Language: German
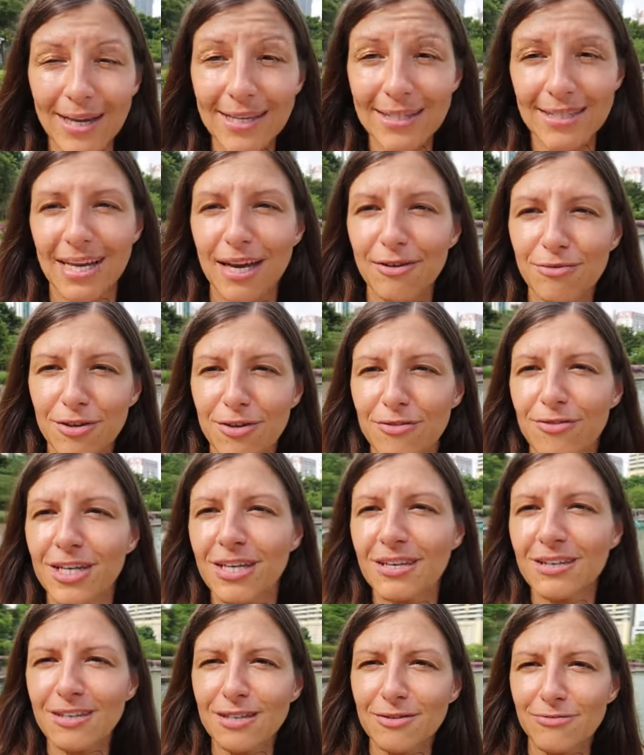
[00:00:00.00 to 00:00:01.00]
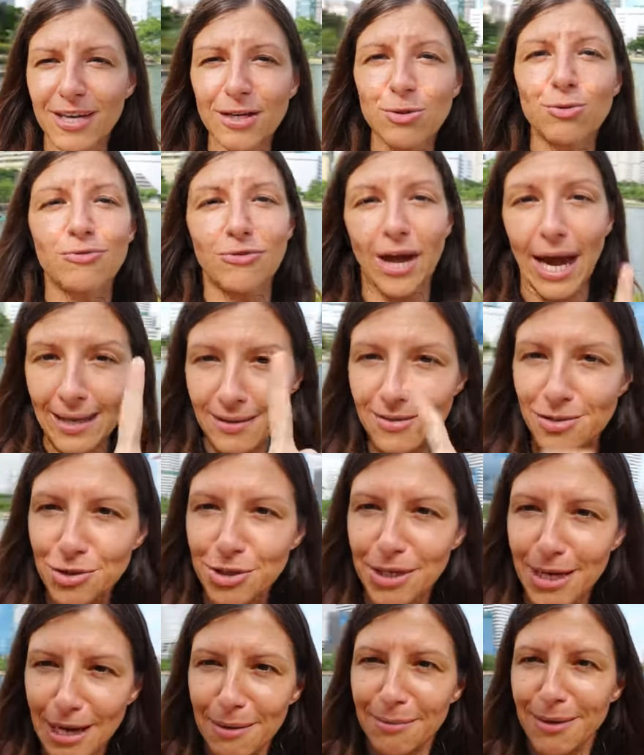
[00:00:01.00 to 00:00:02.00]
echt nervig wird irgendwann und wir hatten
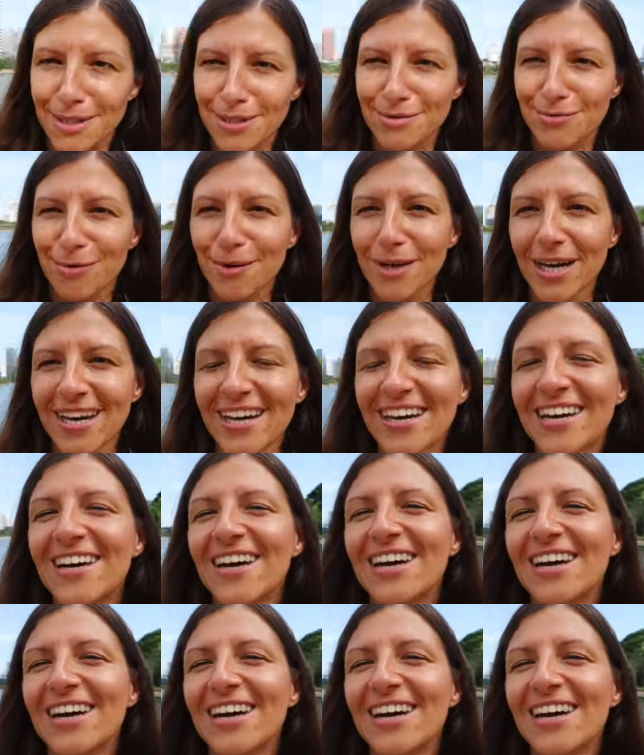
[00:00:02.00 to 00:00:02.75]
solche Kameras vorher.